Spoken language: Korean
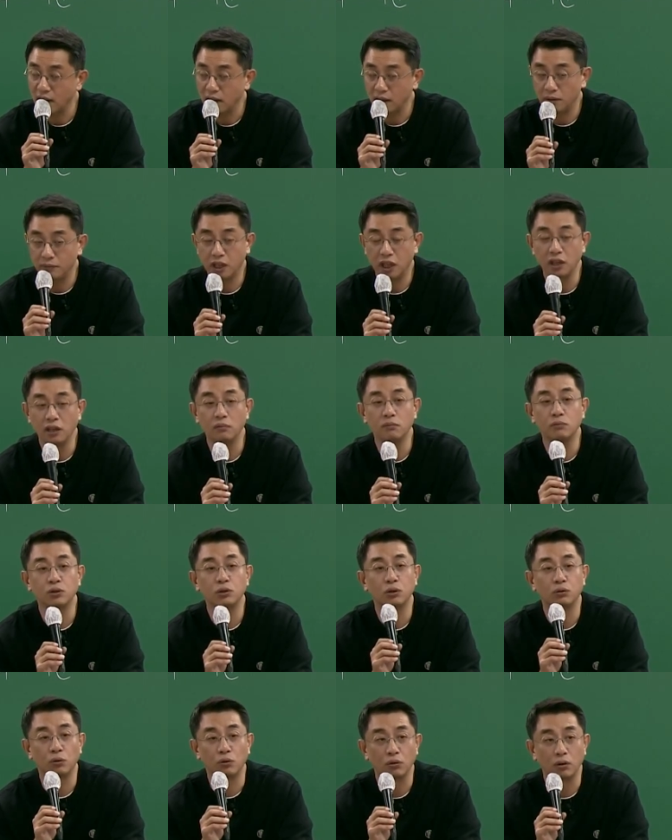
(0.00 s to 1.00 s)
그럼
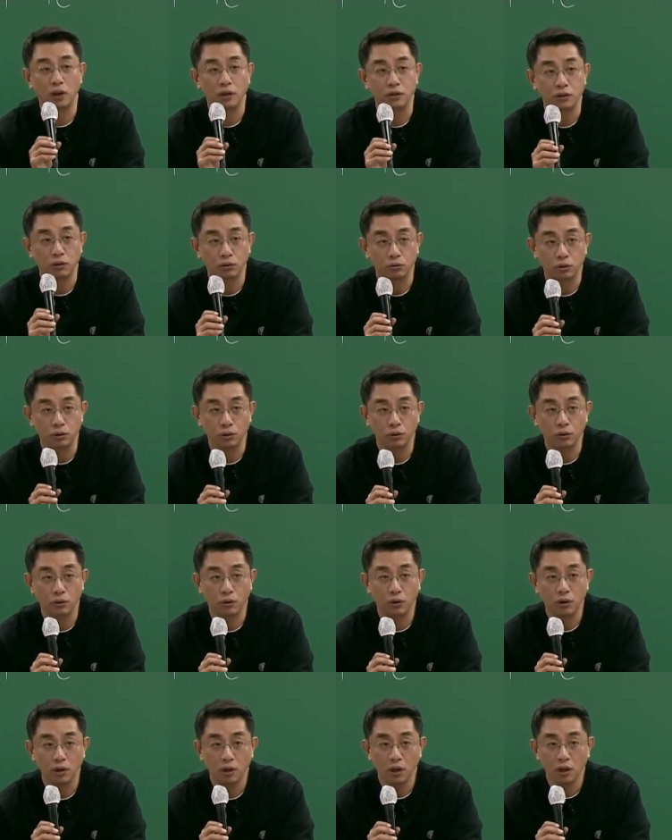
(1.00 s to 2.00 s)
기능부서 동그라미
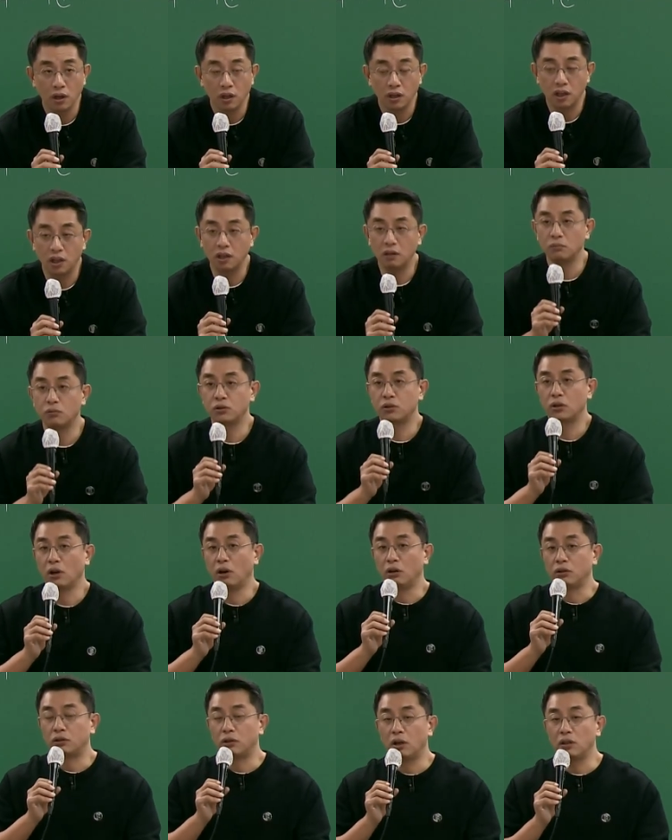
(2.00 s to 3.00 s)
쳐두시고, 기능부서에
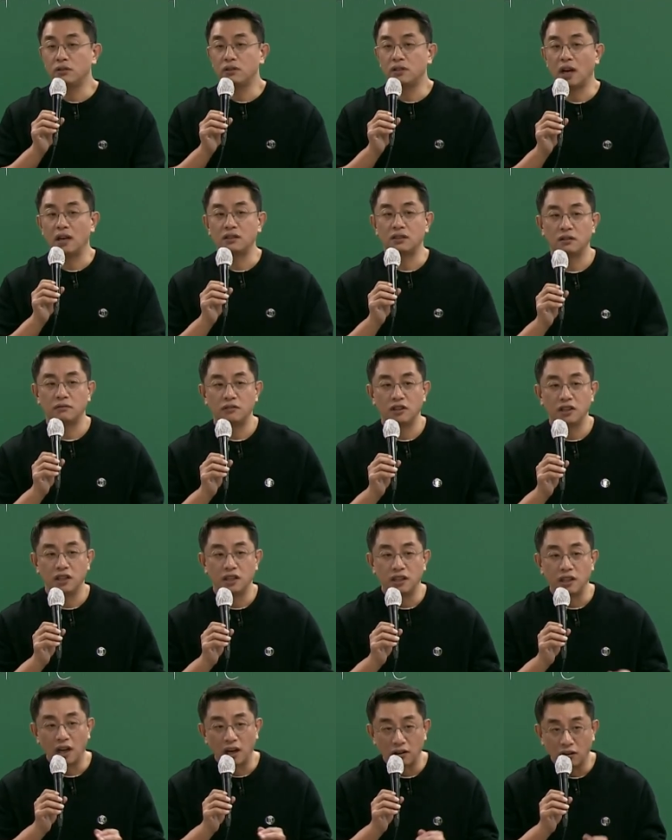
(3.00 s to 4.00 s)
어떤 장점을
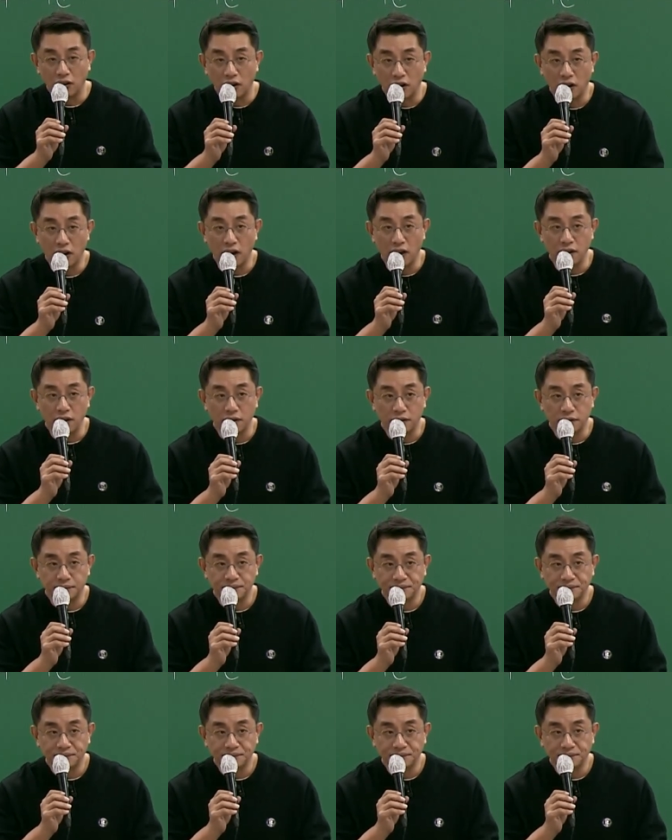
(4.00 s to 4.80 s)
기대한 걸까요?